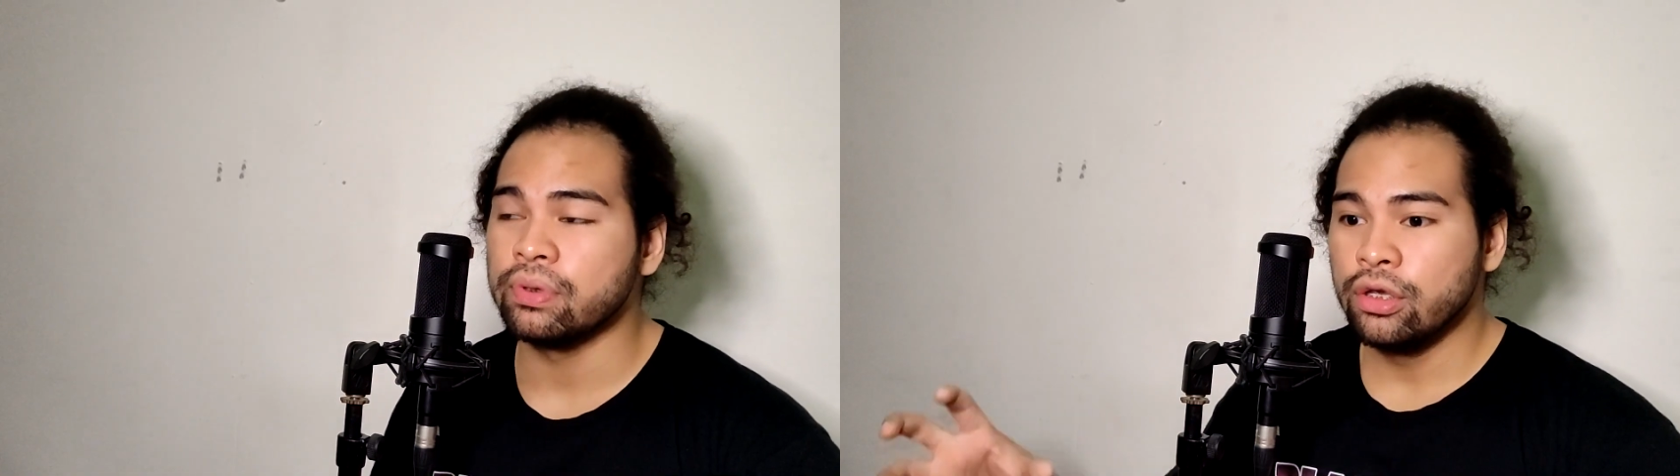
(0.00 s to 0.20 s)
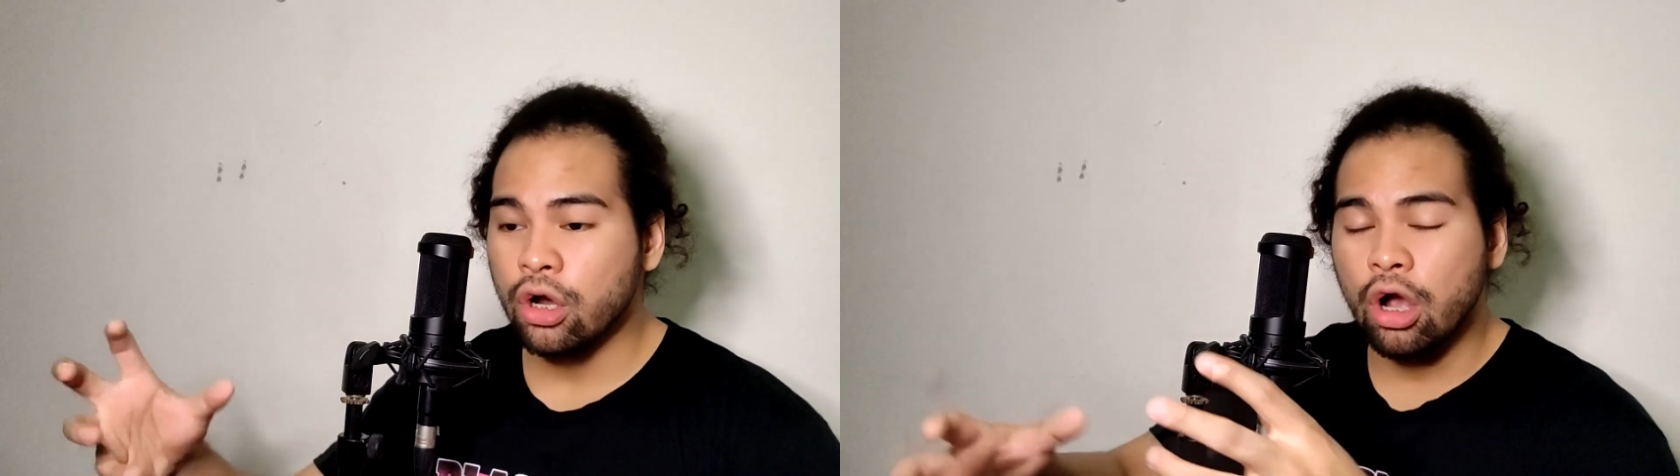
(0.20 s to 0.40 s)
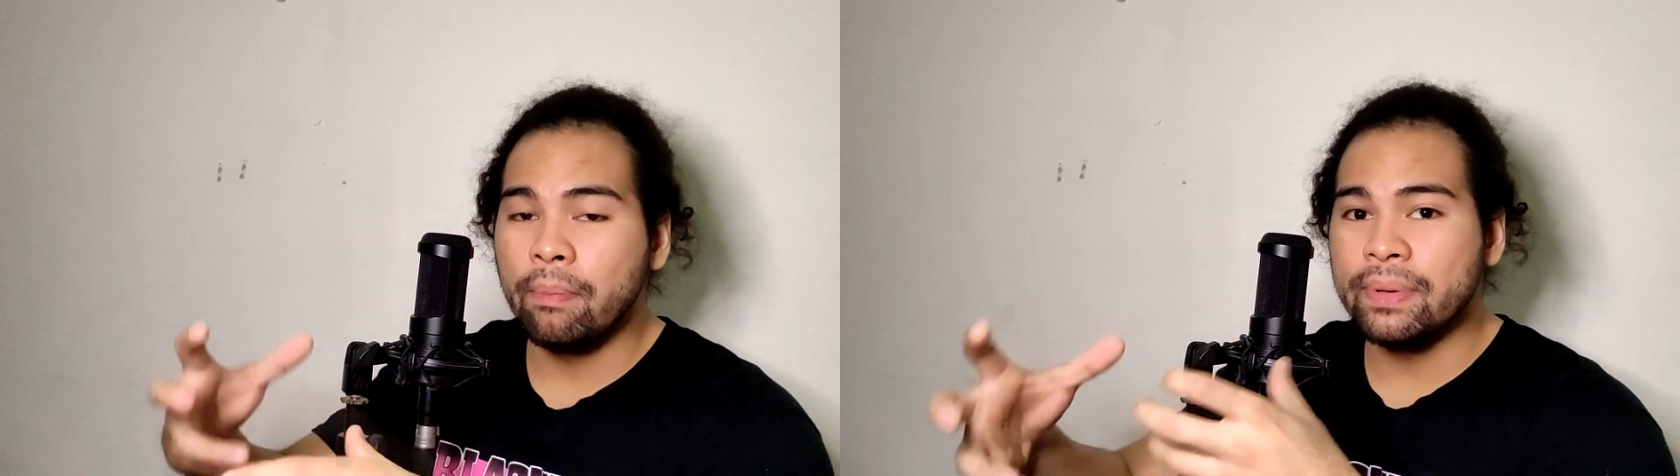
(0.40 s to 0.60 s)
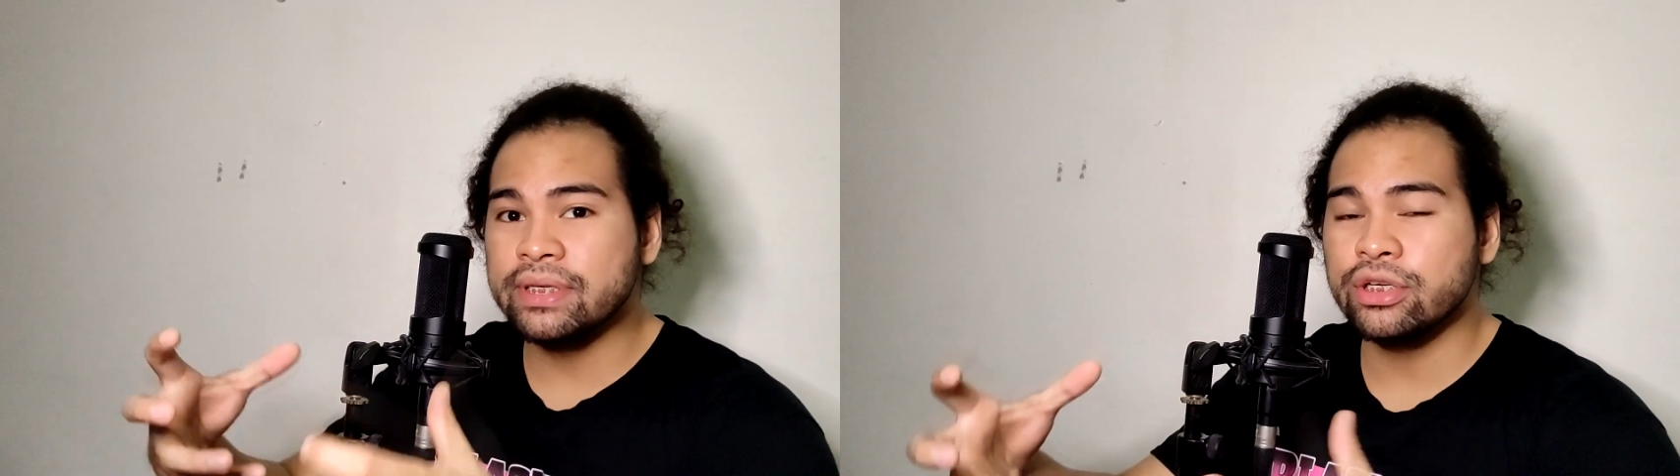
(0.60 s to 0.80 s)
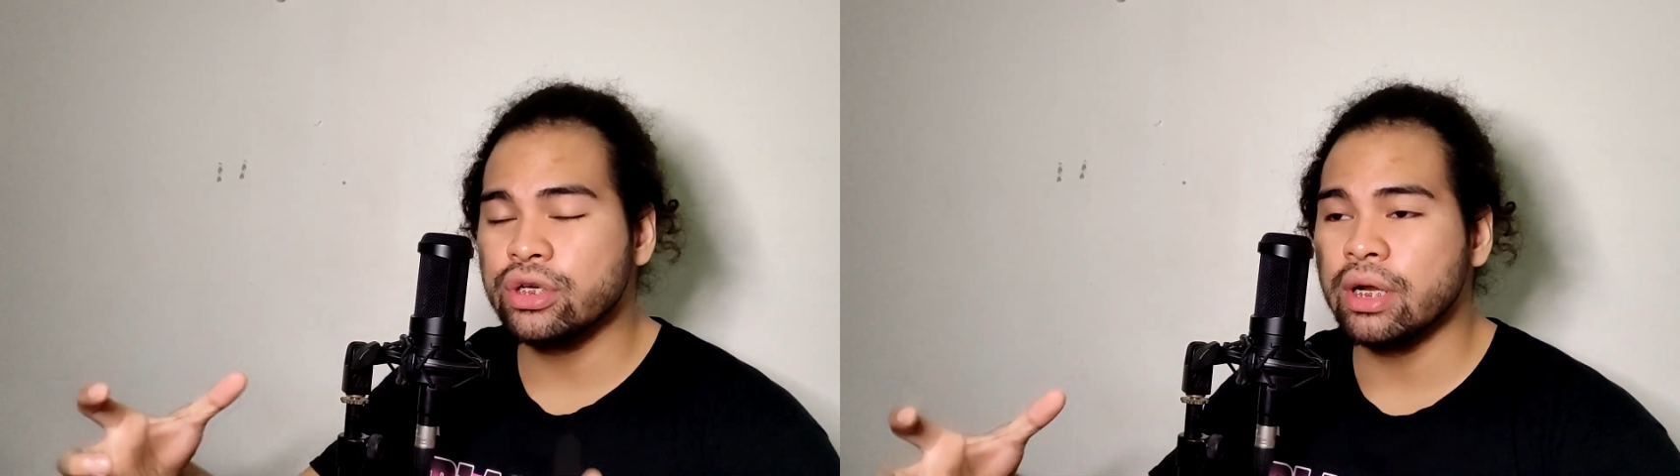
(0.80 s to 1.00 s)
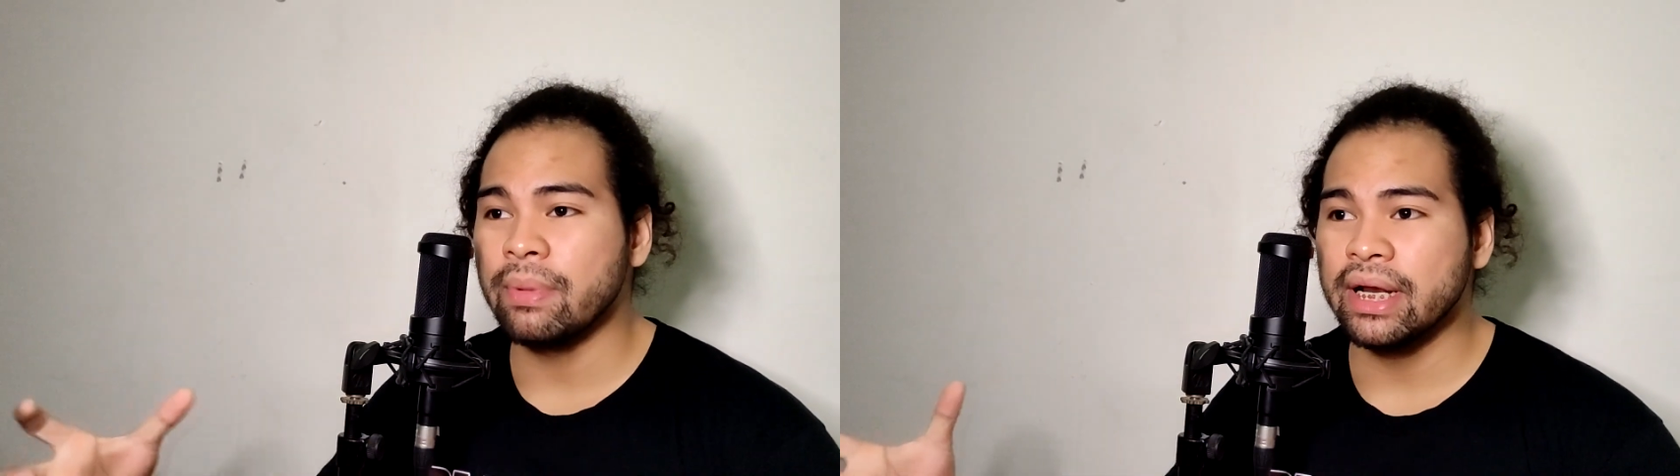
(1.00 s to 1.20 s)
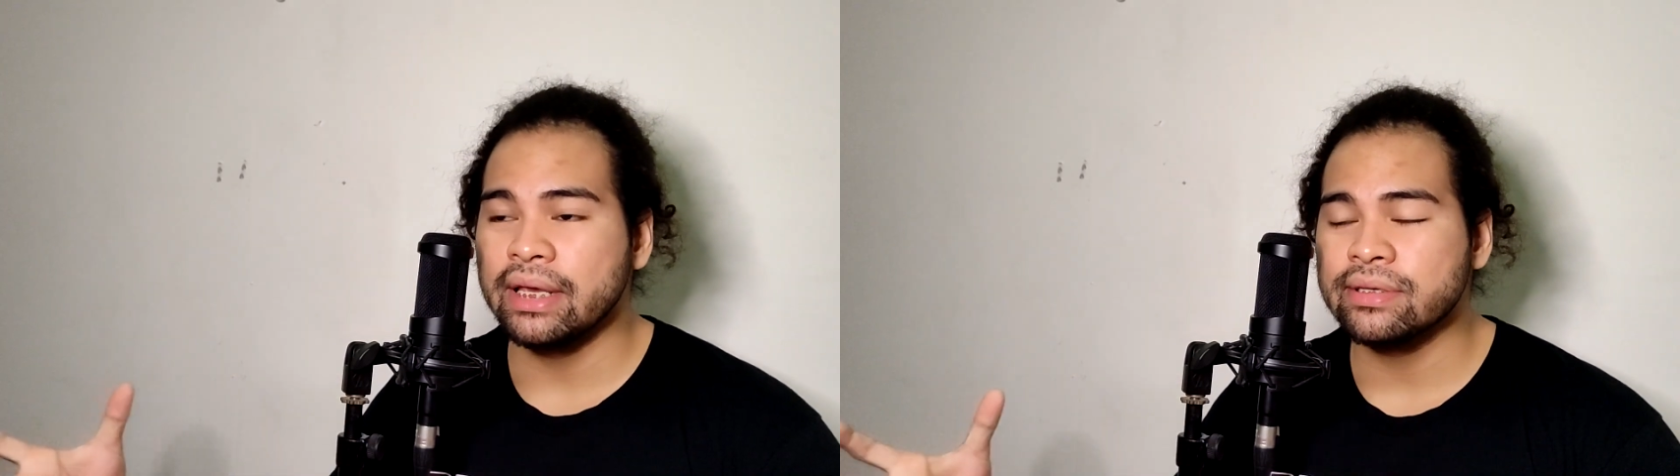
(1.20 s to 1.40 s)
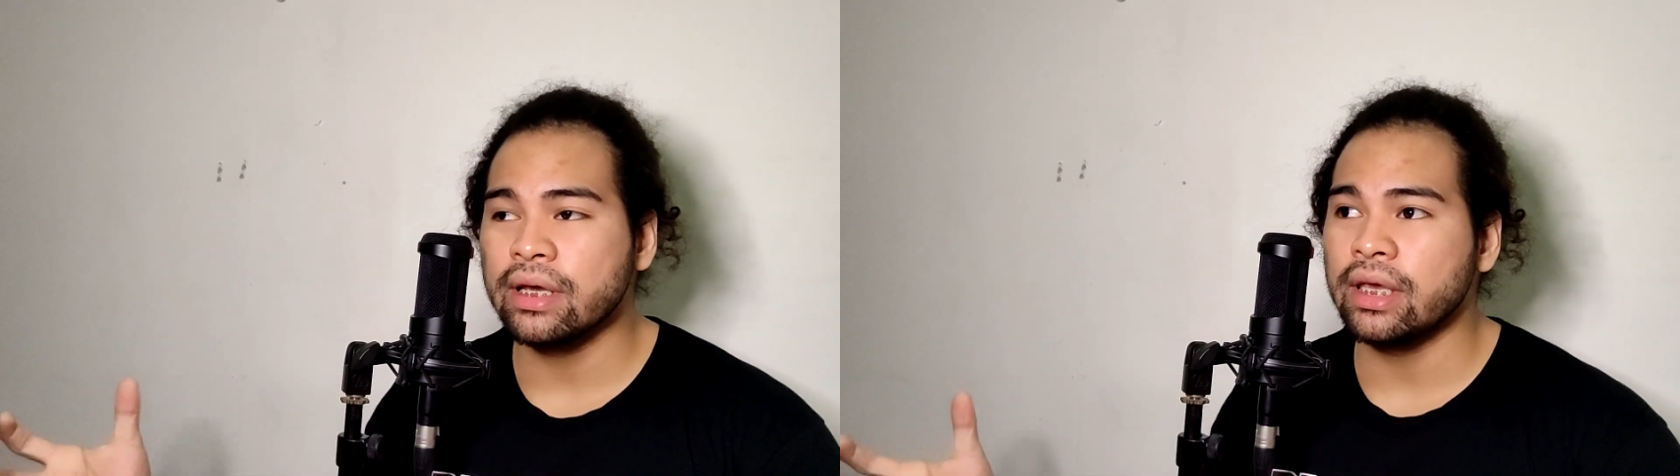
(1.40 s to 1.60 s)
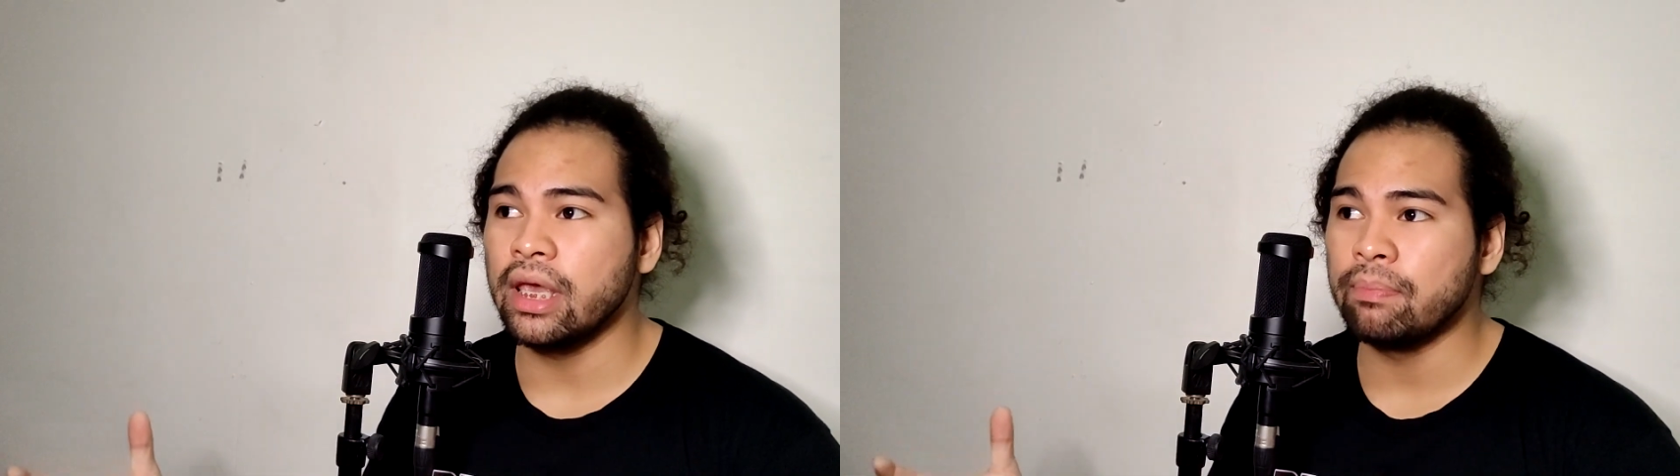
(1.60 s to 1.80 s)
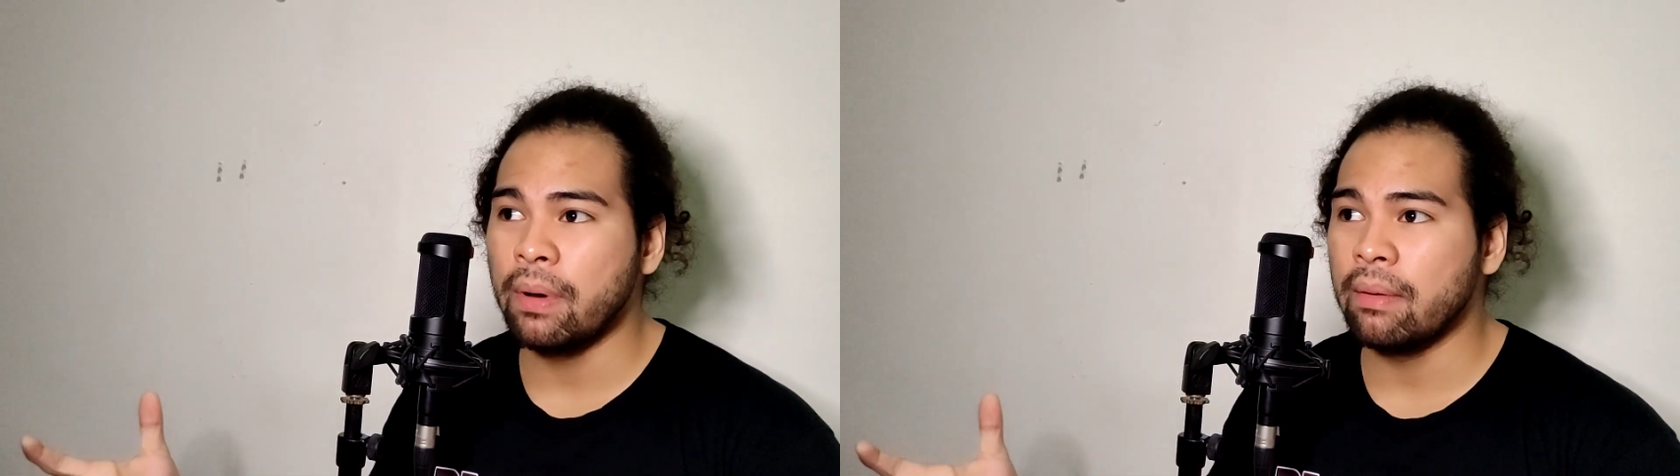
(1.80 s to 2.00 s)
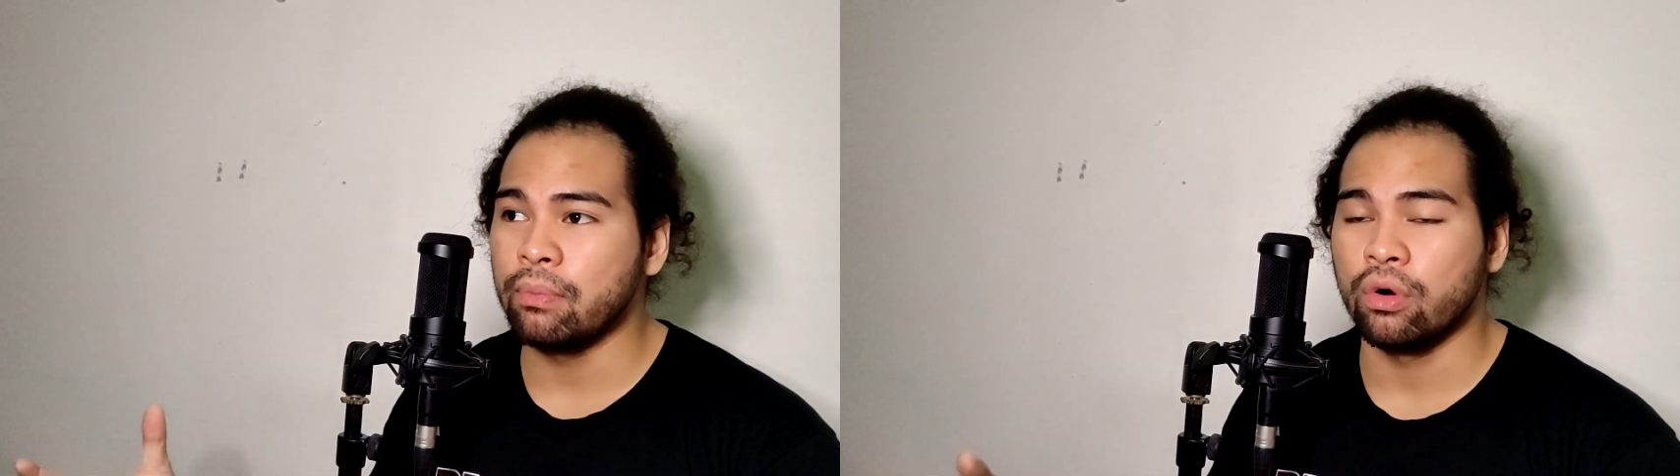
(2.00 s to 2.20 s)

yung composition naman ng isang K-pop